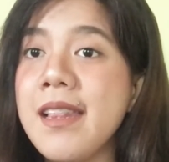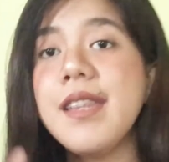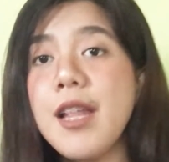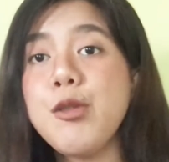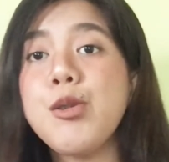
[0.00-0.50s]

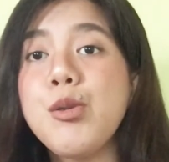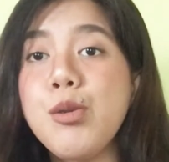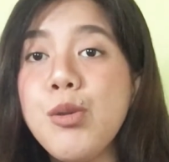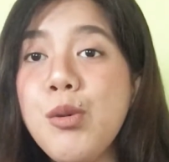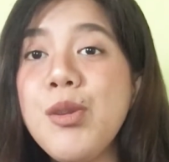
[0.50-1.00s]

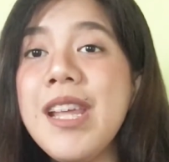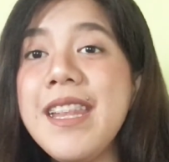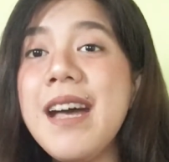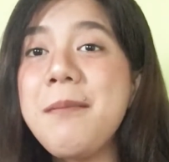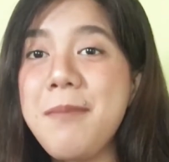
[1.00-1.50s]
Natututunan
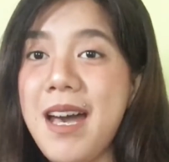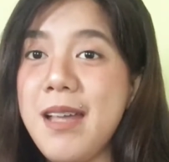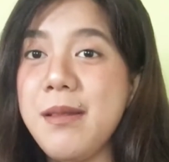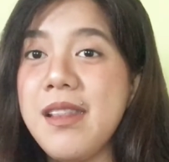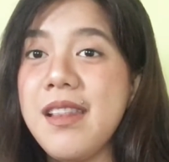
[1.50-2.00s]
ng math.